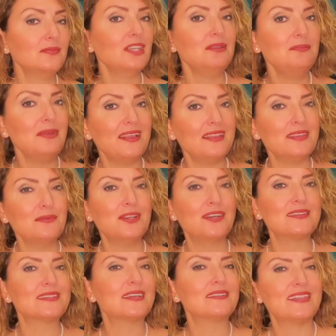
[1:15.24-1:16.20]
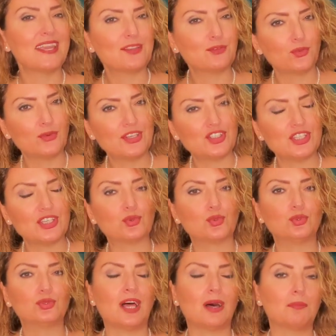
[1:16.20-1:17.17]
belki biraz daha teknolojiyi
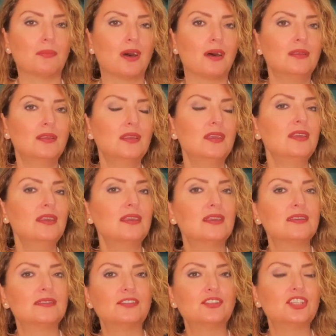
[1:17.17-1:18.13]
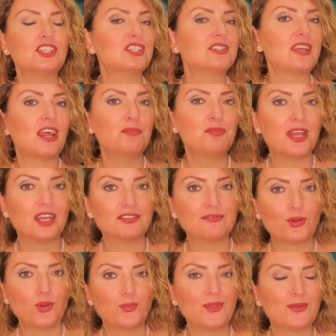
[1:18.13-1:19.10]
kullanma ya da dijital
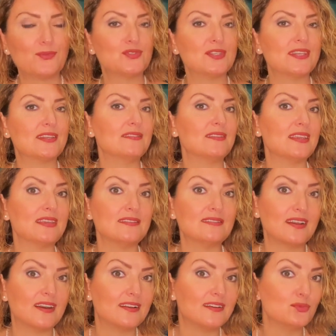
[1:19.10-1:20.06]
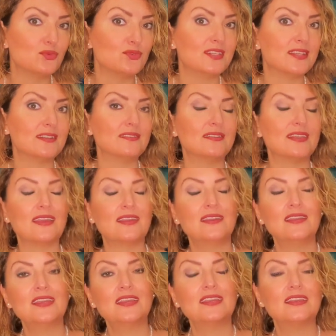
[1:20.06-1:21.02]
platformlar üzerinde, internet üzerinde
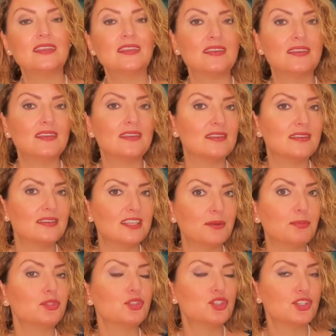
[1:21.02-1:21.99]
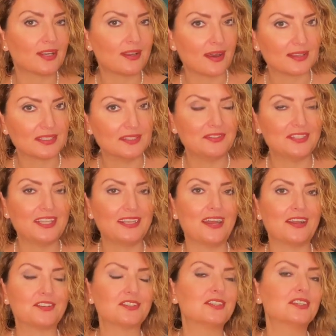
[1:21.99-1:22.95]
e, yapılacak
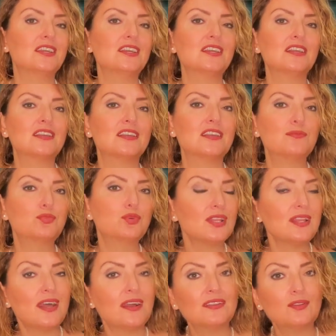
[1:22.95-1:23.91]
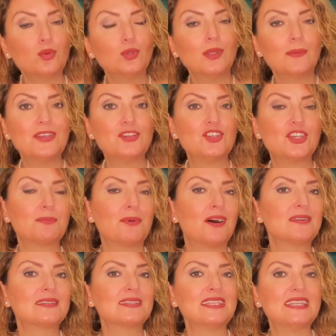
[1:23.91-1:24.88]
aktiviteler, e, buralarda olabilecek
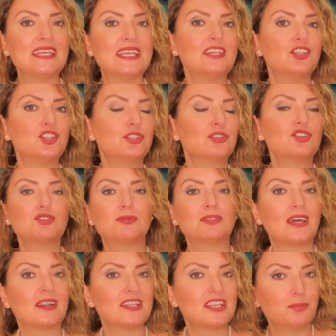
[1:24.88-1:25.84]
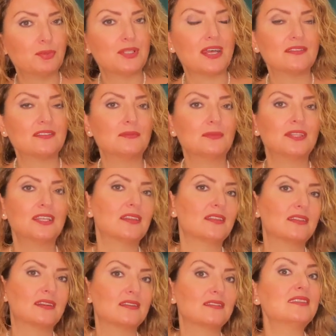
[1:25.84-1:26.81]
bazı yeni çalışmalar, yapılandırmalar
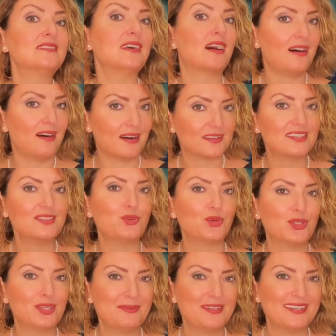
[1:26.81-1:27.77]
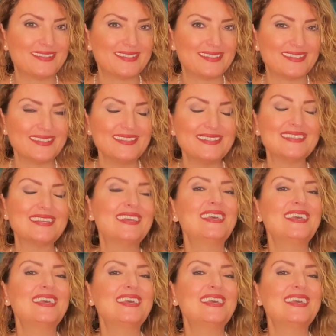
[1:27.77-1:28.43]
alanında daha aktif olabilirsiniz.